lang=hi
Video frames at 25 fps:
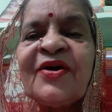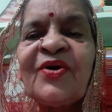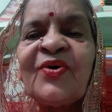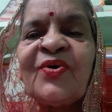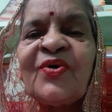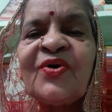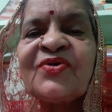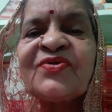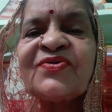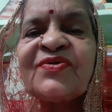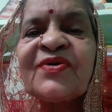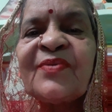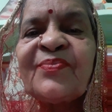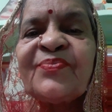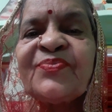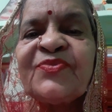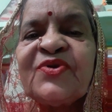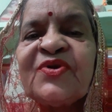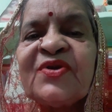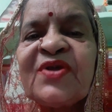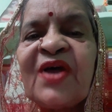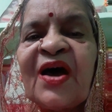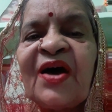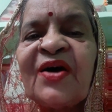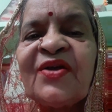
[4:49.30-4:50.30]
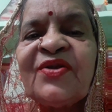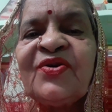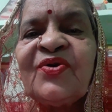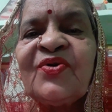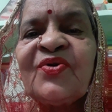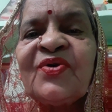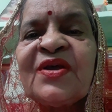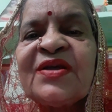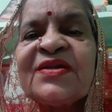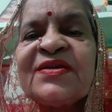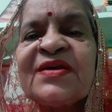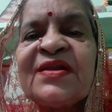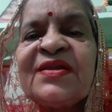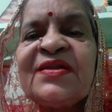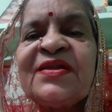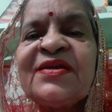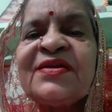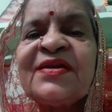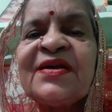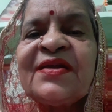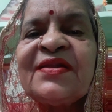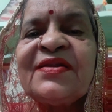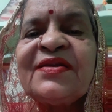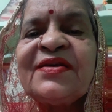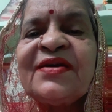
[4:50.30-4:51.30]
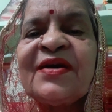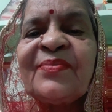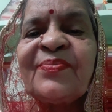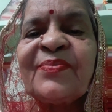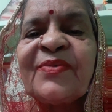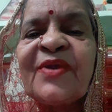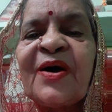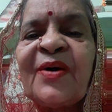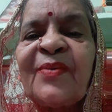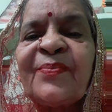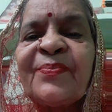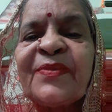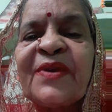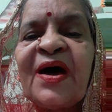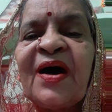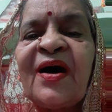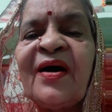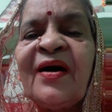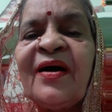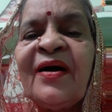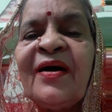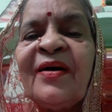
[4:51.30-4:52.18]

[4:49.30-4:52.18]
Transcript: और सब जेठानियों ने जल्दी जल्दी अपना अपना